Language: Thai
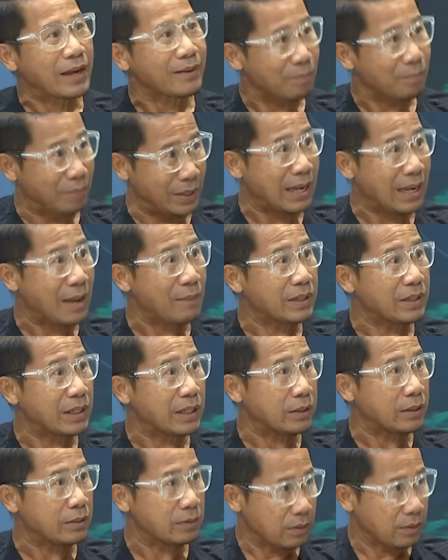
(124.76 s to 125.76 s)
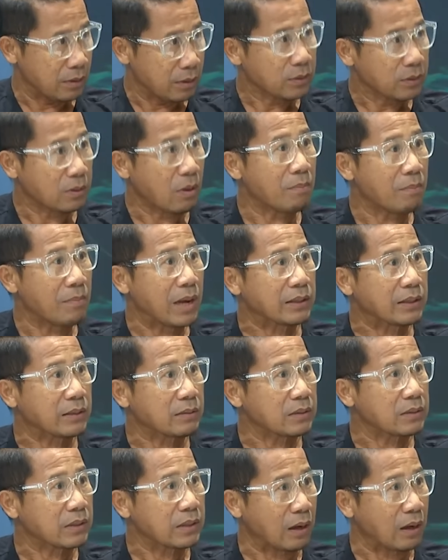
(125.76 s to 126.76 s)
ปิดรับเงินเลย ต้องมา
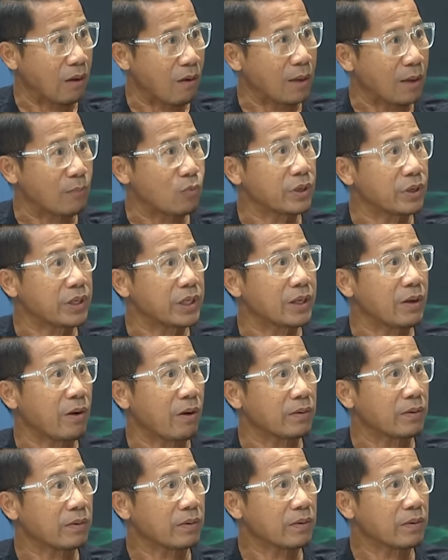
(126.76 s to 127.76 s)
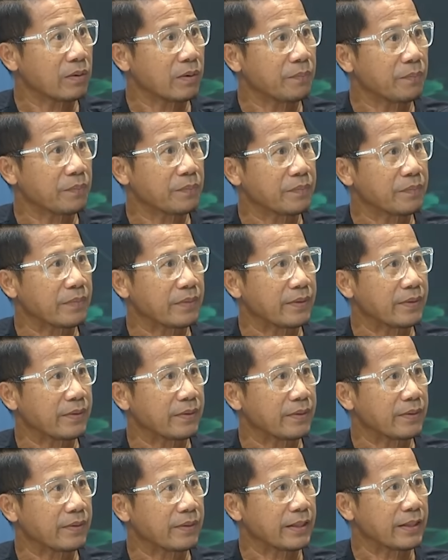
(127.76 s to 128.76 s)
ทะเลาะกับพวกนี้ก่อนอ
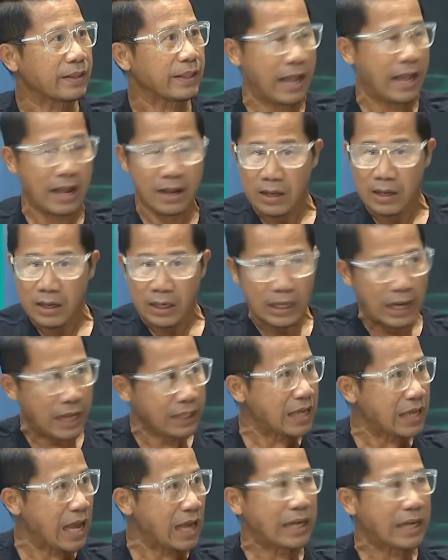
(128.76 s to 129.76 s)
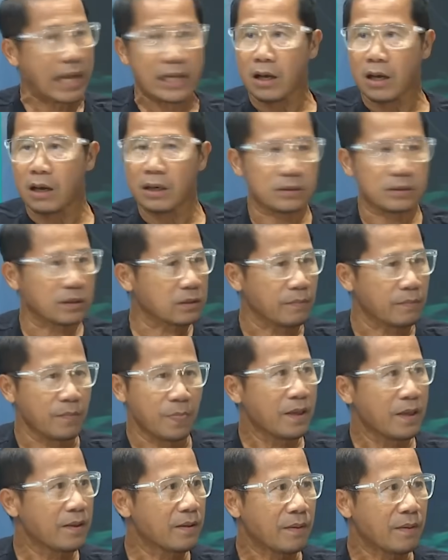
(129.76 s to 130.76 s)
เนี่ย หลังจากนั้นก็
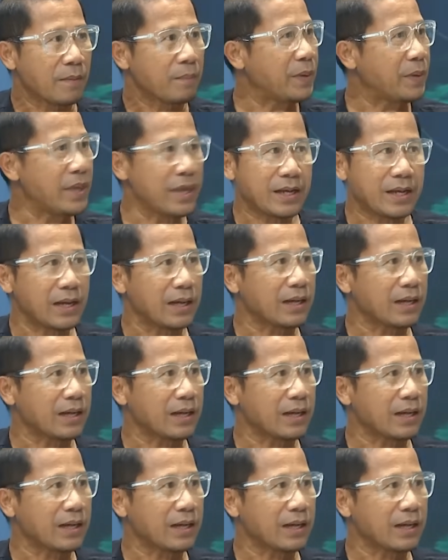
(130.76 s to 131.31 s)
พี่ก็